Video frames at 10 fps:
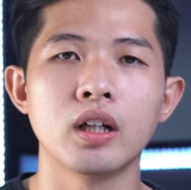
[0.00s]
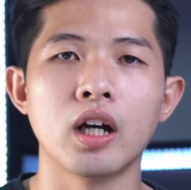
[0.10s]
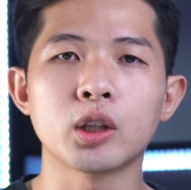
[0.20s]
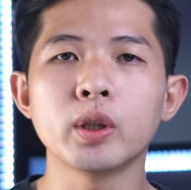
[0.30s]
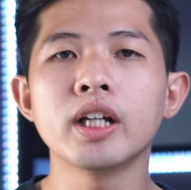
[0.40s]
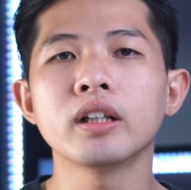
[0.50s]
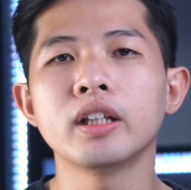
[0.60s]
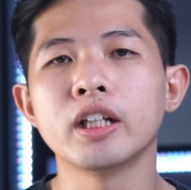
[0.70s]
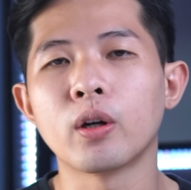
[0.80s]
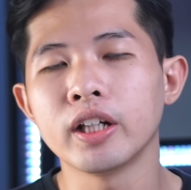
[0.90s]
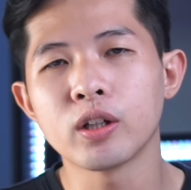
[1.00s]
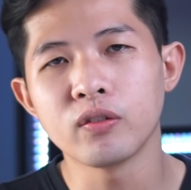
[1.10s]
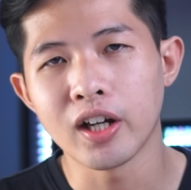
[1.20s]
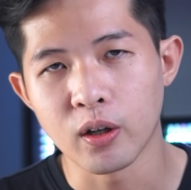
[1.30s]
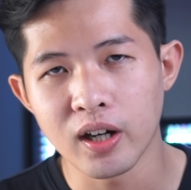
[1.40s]
À, tuy nhiên thì nói đi
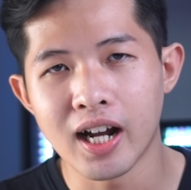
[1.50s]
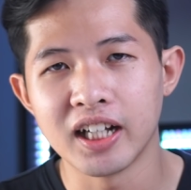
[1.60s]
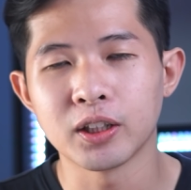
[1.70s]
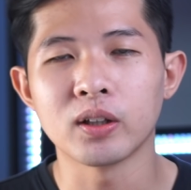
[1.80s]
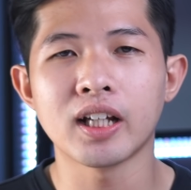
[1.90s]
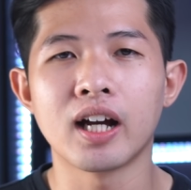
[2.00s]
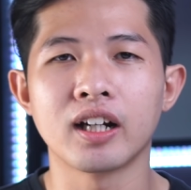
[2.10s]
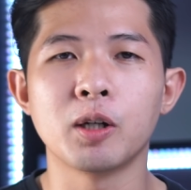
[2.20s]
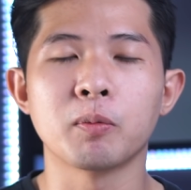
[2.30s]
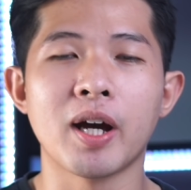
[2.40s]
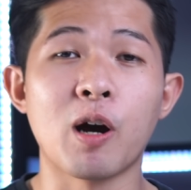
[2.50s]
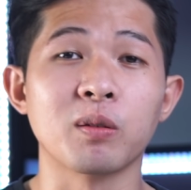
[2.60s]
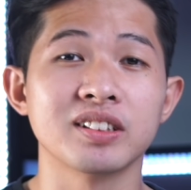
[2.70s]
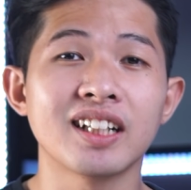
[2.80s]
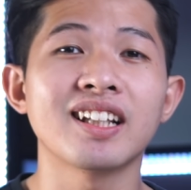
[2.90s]
cũng phải nói lại, rõ ràng đây là một bài
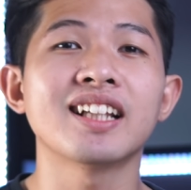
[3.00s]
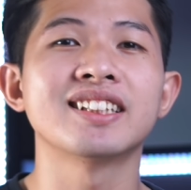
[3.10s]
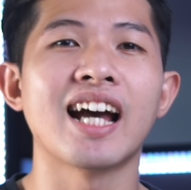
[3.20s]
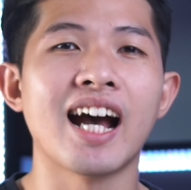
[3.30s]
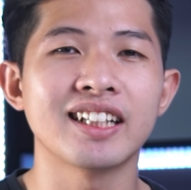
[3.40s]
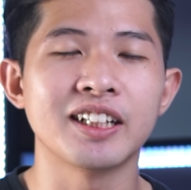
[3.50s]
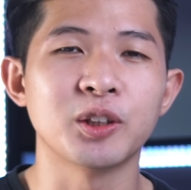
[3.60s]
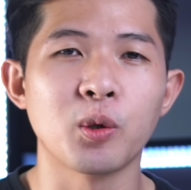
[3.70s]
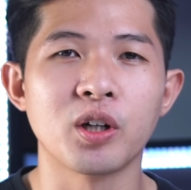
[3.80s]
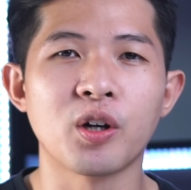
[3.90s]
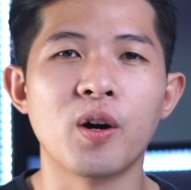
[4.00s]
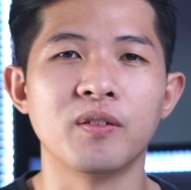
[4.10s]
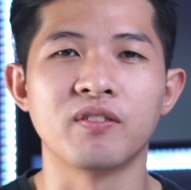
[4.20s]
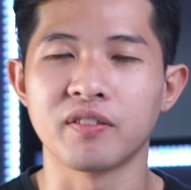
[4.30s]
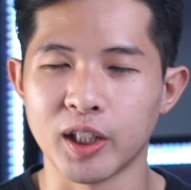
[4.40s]
học rất đắt giá dành cho Qualcomm
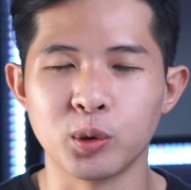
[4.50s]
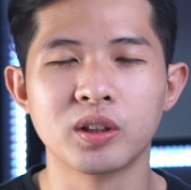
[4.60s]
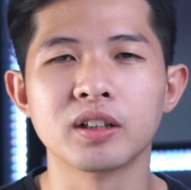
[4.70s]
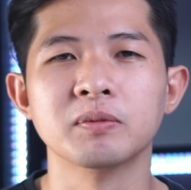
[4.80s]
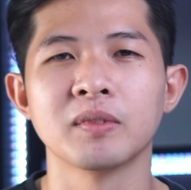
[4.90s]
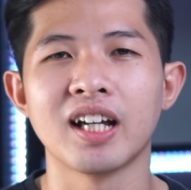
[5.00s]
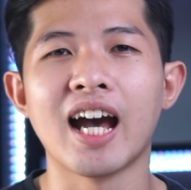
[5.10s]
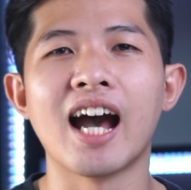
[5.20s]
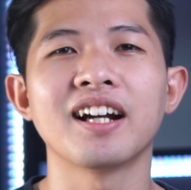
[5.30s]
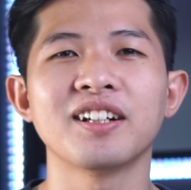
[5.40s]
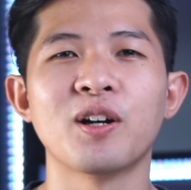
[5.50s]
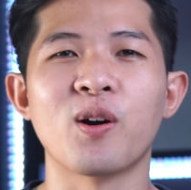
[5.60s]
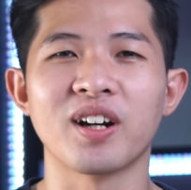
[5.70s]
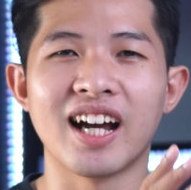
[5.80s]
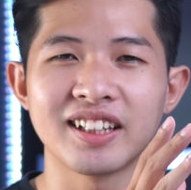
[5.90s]
và phải thú thực hãng
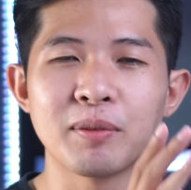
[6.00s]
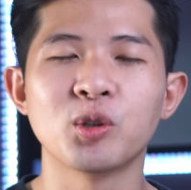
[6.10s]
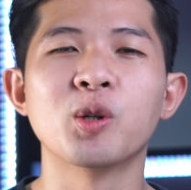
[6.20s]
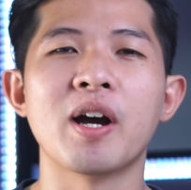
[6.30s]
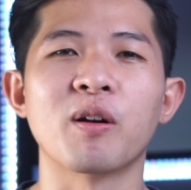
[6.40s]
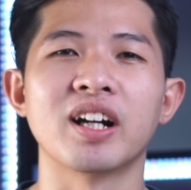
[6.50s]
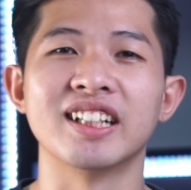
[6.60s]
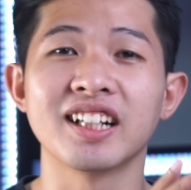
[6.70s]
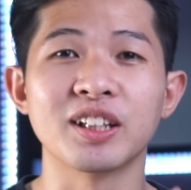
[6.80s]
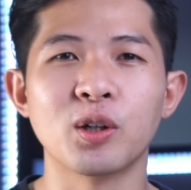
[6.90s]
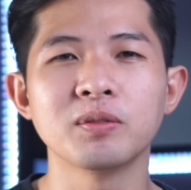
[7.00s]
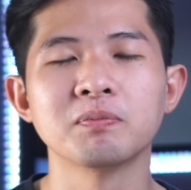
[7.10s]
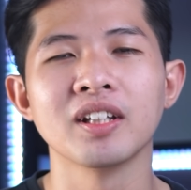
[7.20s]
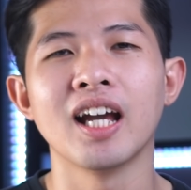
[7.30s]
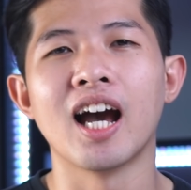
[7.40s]
họ đã tiếp thu bài học này rất là tốt.
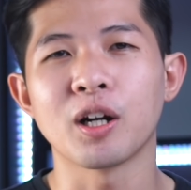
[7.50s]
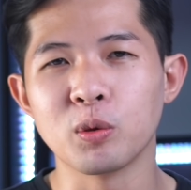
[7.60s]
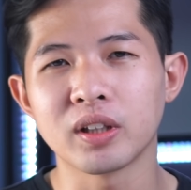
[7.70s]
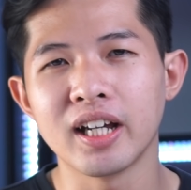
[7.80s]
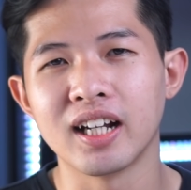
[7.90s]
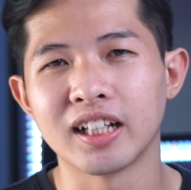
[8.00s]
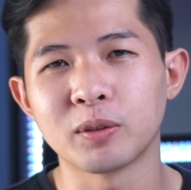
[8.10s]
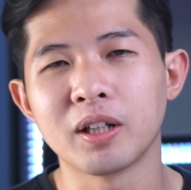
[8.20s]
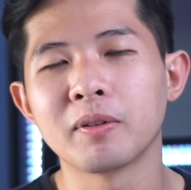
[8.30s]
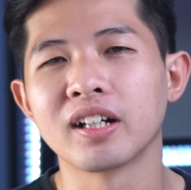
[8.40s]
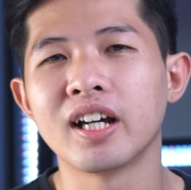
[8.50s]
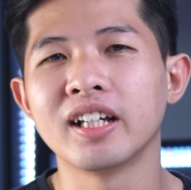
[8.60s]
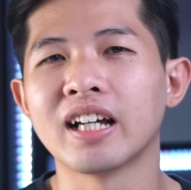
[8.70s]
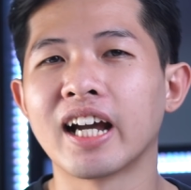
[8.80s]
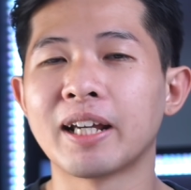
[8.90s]
À, cụ thể là trong năm gần
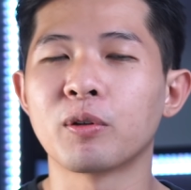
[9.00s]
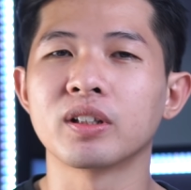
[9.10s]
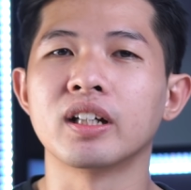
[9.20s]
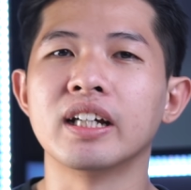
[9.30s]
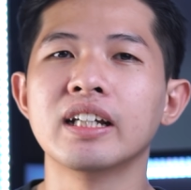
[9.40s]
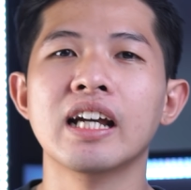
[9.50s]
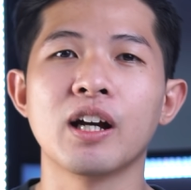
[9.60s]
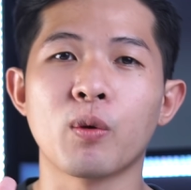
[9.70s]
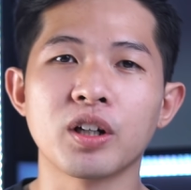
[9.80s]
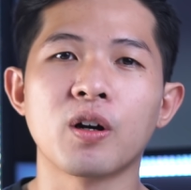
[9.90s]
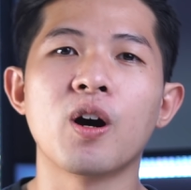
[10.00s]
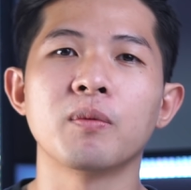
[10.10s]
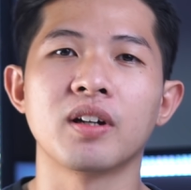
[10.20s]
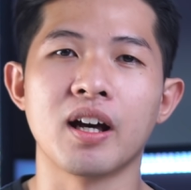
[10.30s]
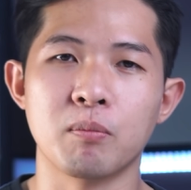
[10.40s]
đây anh em có thể thấy
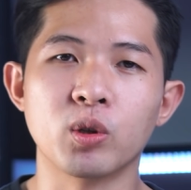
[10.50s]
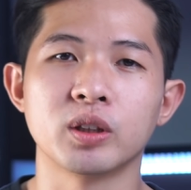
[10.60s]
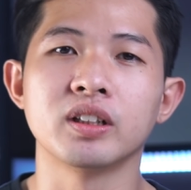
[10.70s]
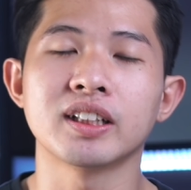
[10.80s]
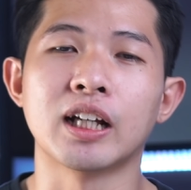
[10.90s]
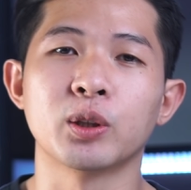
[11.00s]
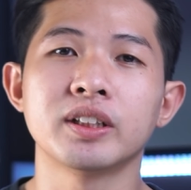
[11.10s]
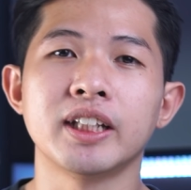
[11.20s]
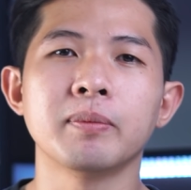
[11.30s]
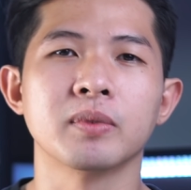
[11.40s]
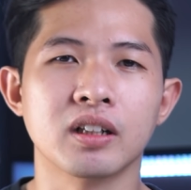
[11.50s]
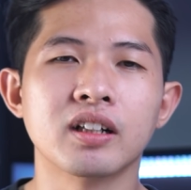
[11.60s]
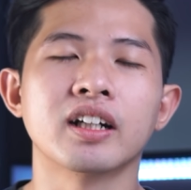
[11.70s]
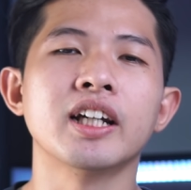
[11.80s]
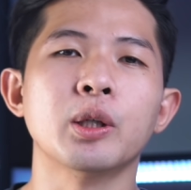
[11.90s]
Qualcomm là một trong những nhà sản xuất chip
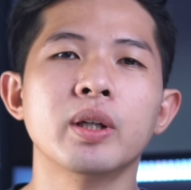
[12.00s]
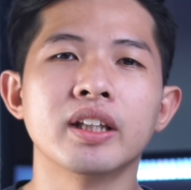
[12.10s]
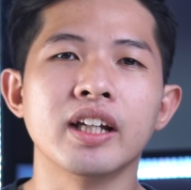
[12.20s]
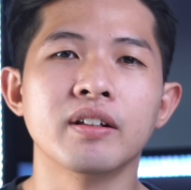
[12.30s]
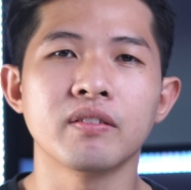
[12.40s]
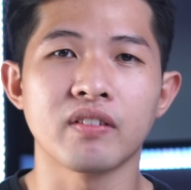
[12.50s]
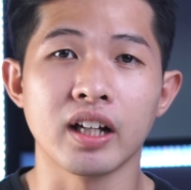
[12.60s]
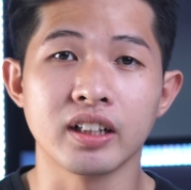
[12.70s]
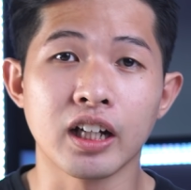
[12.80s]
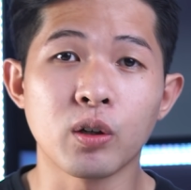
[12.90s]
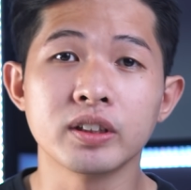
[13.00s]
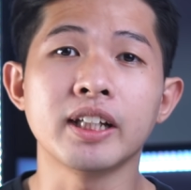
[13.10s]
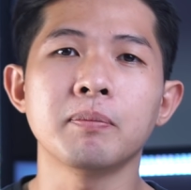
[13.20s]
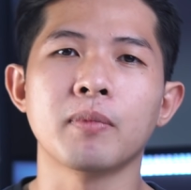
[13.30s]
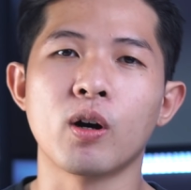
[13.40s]
cực kỳ uy tín và những cái con
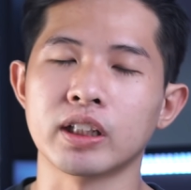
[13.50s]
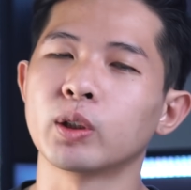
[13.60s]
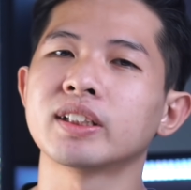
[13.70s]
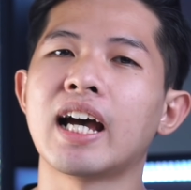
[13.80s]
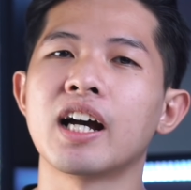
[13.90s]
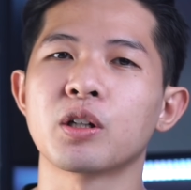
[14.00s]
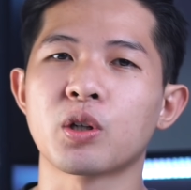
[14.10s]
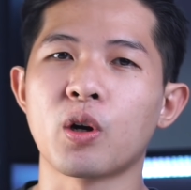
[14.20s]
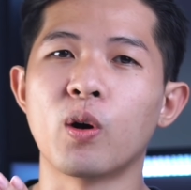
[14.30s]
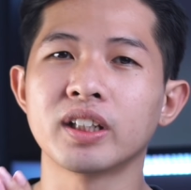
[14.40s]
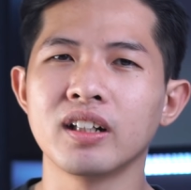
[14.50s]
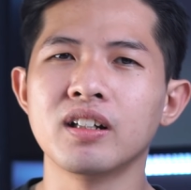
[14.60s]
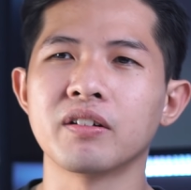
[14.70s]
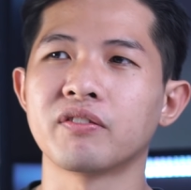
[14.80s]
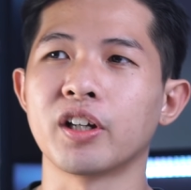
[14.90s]
chip mà họ sản xuất ra có chất
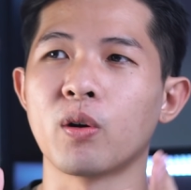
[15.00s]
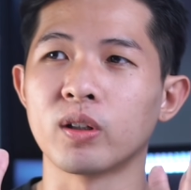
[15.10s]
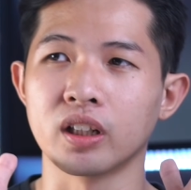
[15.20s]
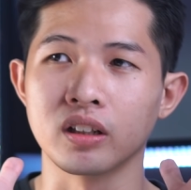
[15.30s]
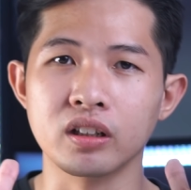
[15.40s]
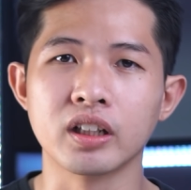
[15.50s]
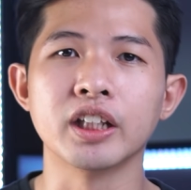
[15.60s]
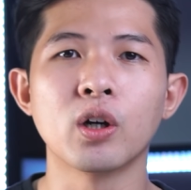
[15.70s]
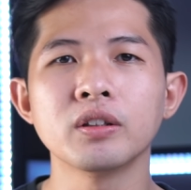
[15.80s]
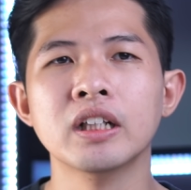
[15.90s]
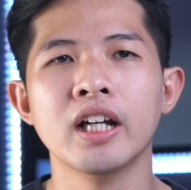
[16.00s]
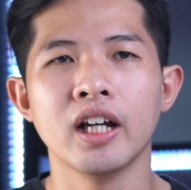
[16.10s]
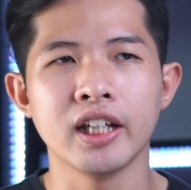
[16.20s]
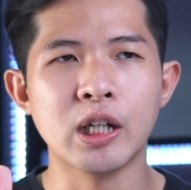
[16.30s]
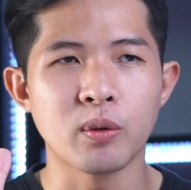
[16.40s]
lượng phải gọi rằng cực kỳ tốt.
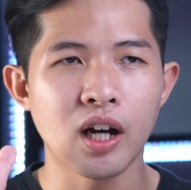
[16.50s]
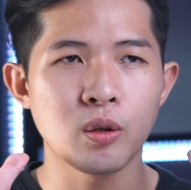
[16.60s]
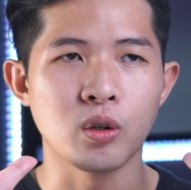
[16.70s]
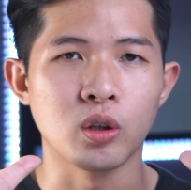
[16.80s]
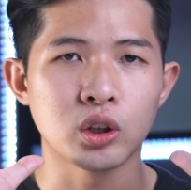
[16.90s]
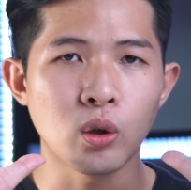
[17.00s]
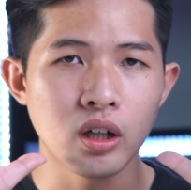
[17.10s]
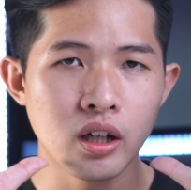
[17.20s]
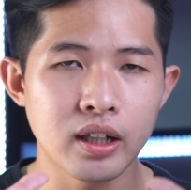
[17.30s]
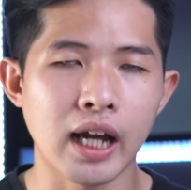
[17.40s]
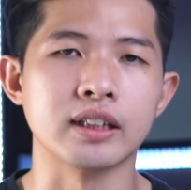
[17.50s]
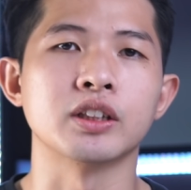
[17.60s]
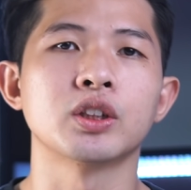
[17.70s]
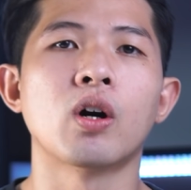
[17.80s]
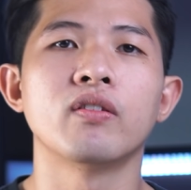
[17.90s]
Hiệu năng của nó tốt hơn hẳn
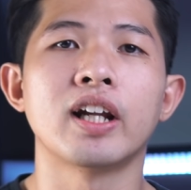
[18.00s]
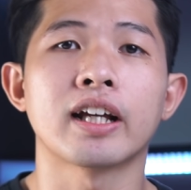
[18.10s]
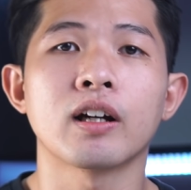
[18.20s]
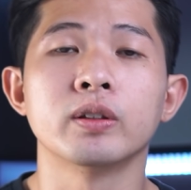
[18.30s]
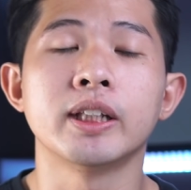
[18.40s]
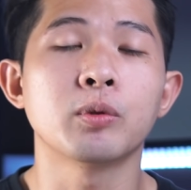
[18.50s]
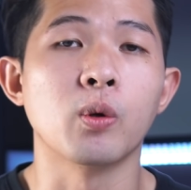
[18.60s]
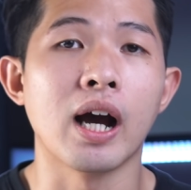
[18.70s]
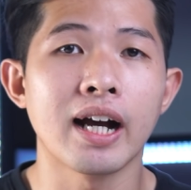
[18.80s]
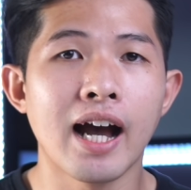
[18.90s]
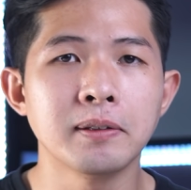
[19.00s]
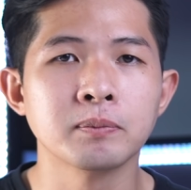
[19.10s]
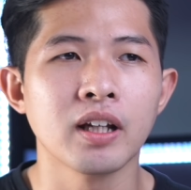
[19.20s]
so với lại các con chip của hãng khác.